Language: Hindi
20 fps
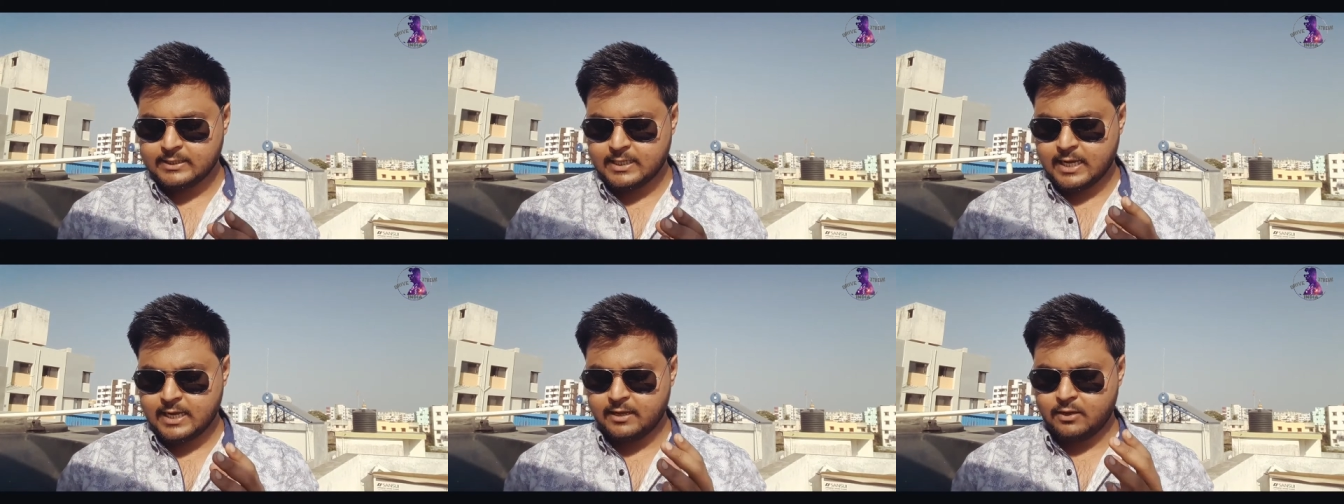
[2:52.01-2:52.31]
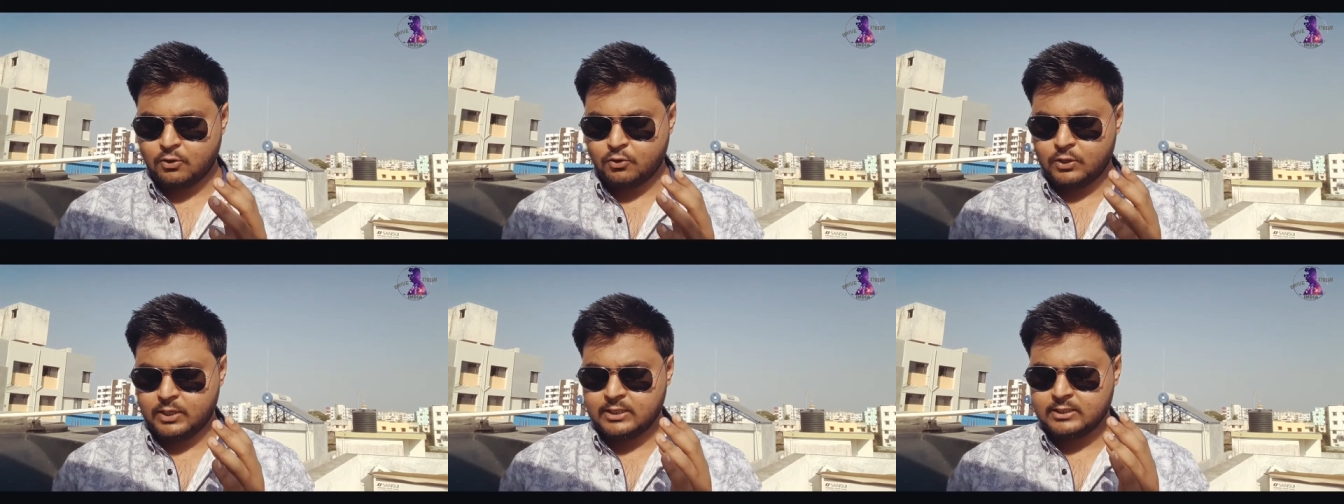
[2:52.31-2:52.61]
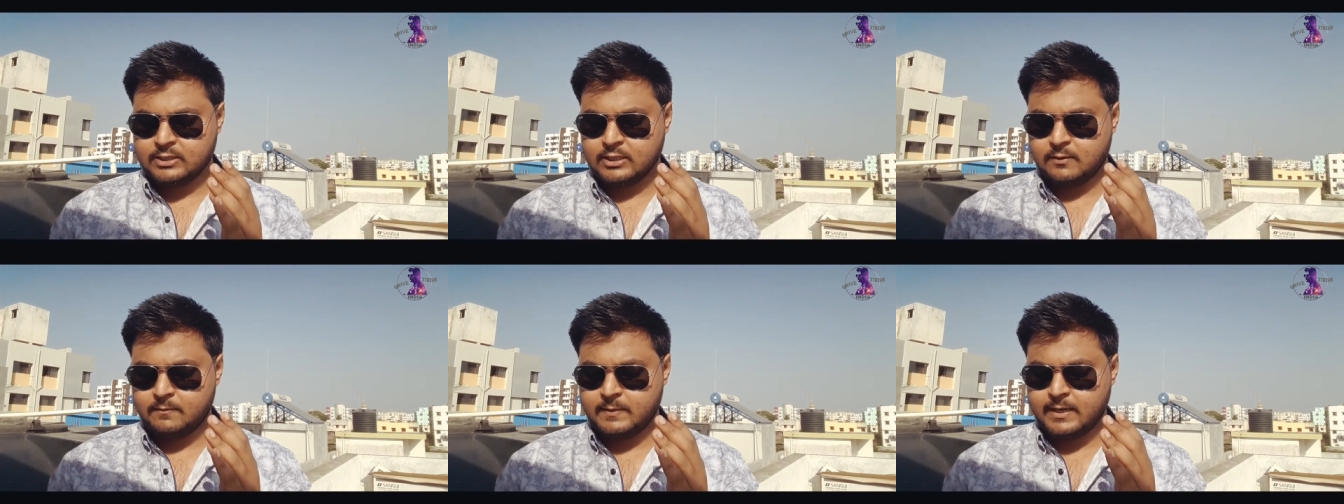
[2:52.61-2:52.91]
है और
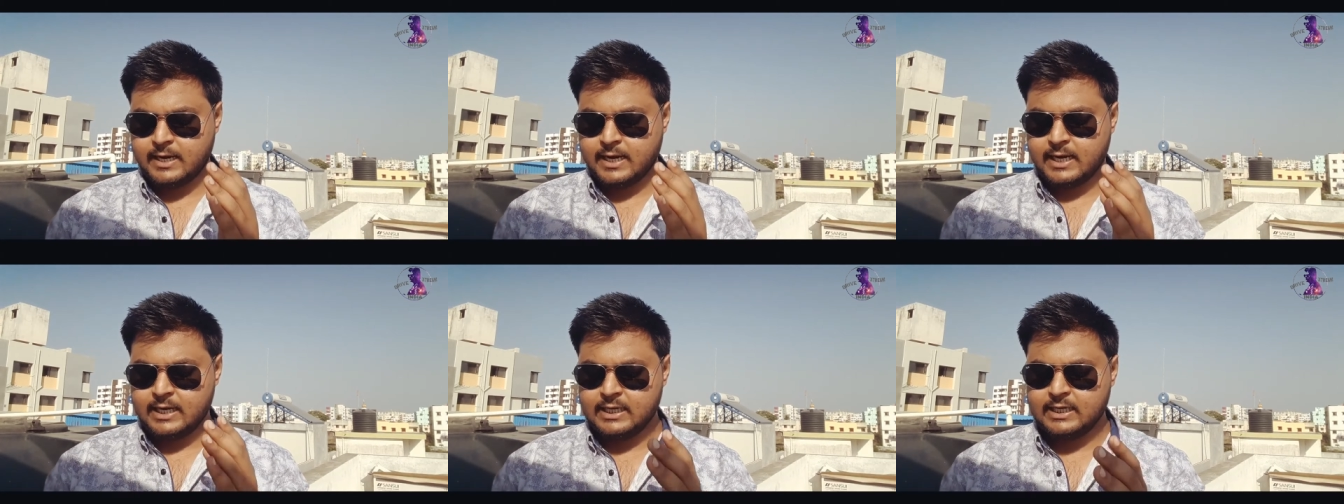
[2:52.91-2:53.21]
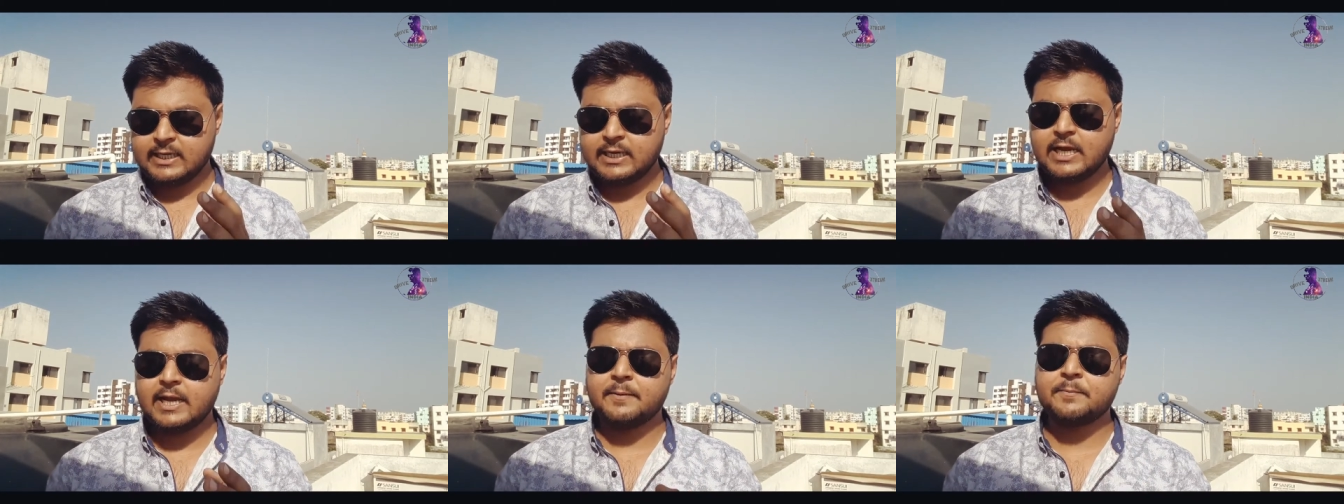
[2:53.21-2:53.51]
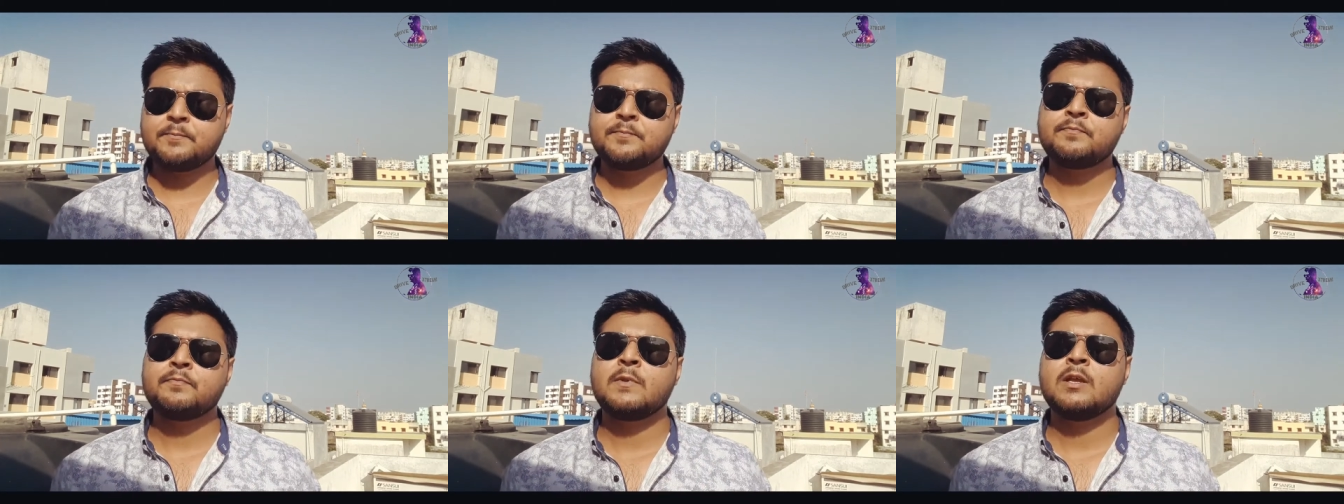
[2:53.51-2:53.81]
डीजल में एल
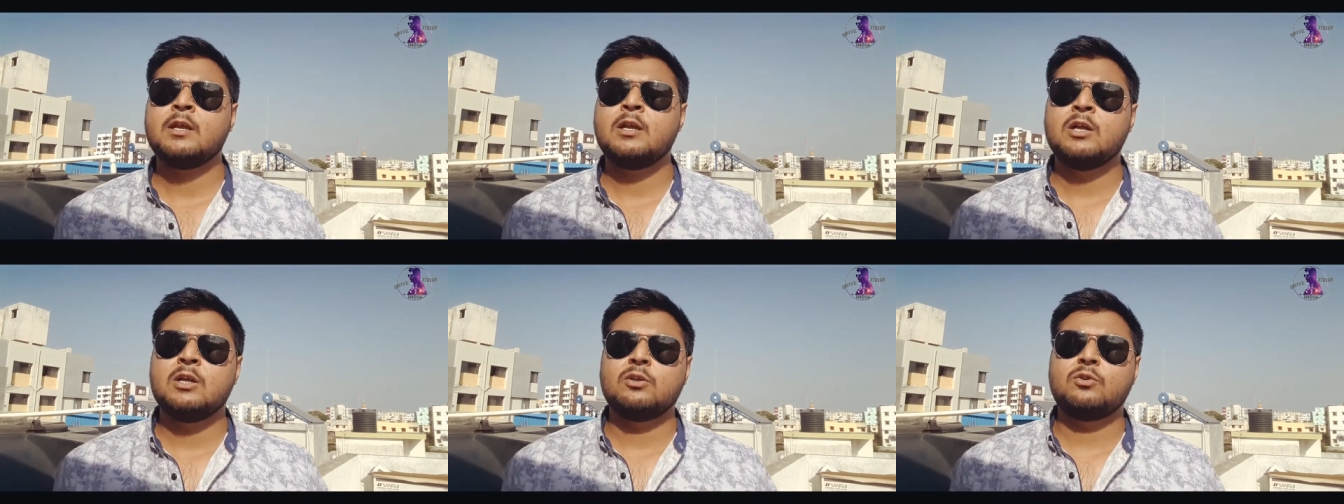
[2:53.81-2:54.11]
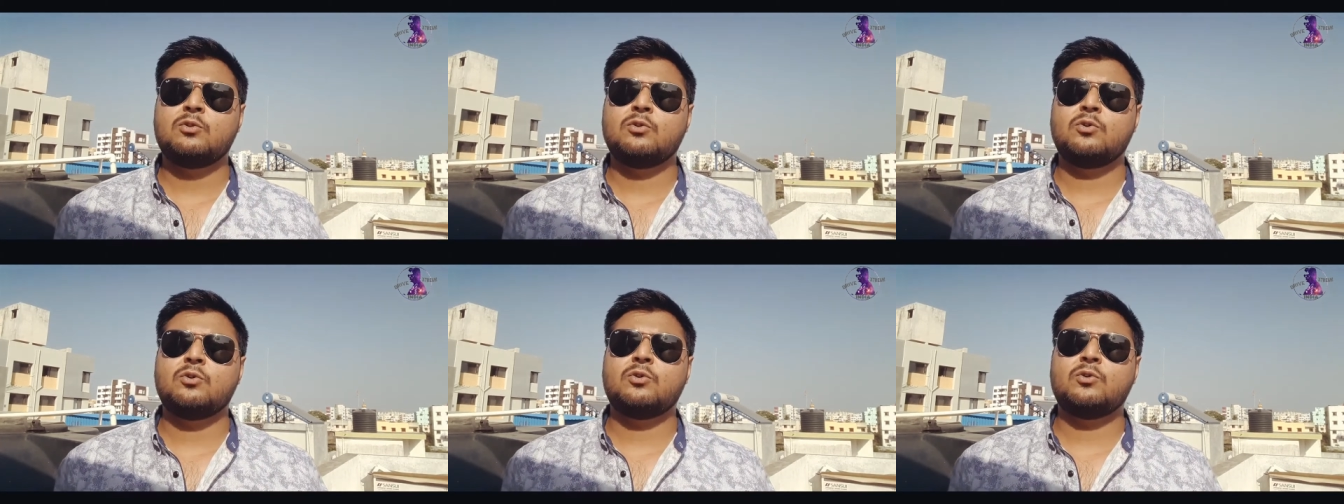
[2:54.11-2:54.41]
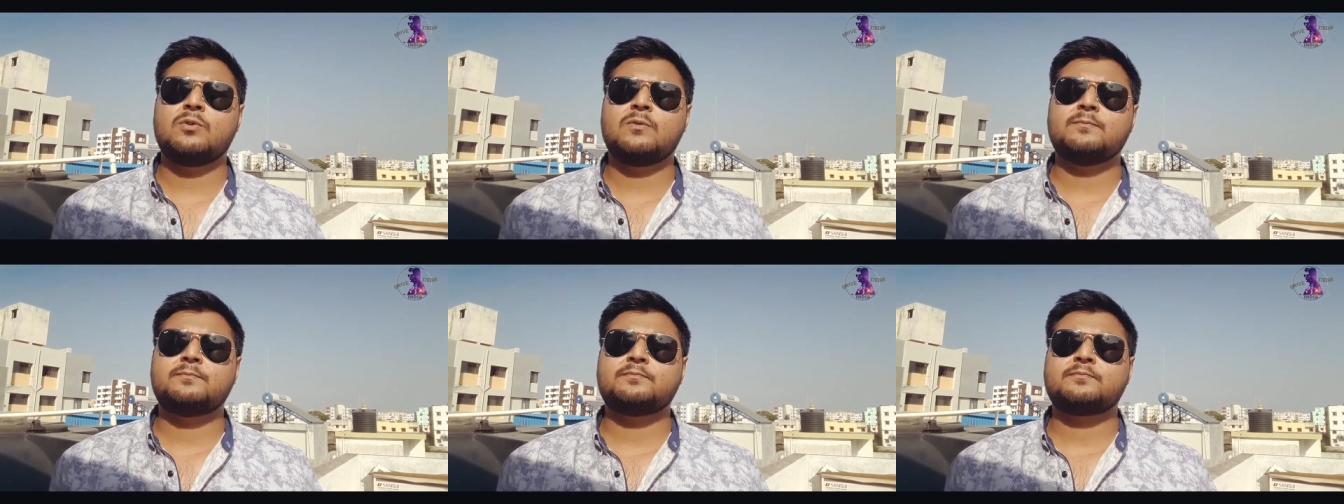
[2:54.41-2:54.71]

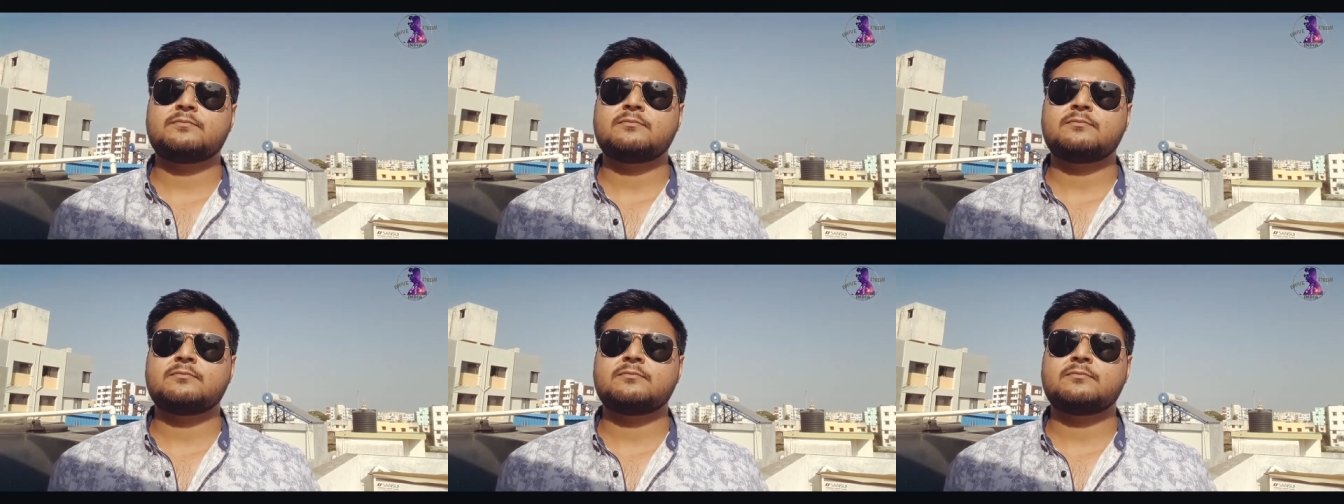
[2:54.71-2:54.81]
तो